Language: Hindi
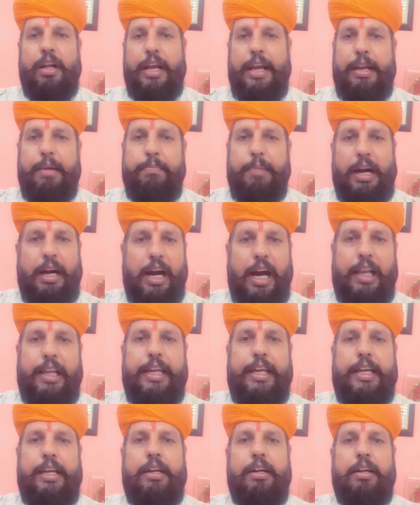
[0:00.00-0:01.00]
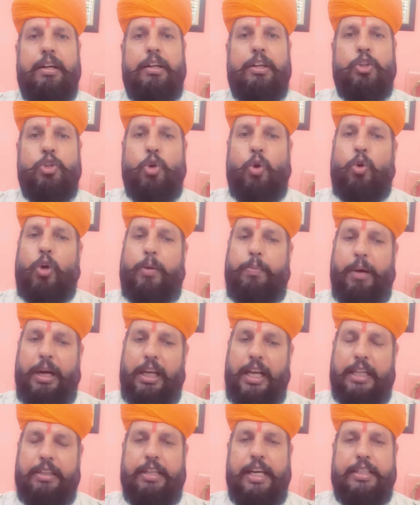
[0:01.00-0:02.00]
इन बंगाली जो
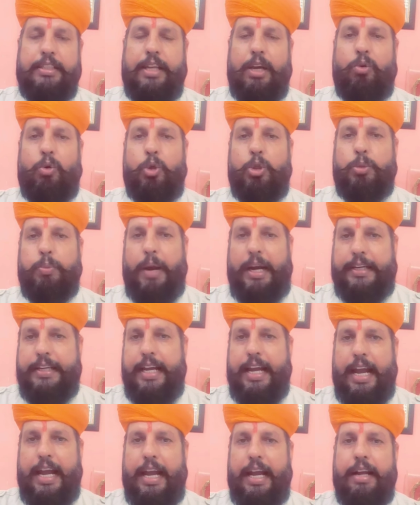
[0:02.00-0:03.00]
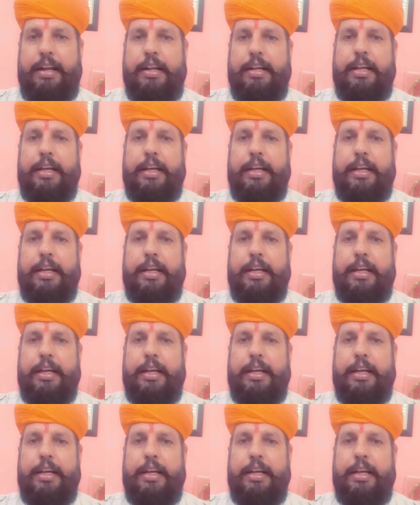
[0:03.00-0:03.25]
बांग्लादेश के घुसपैठी हैं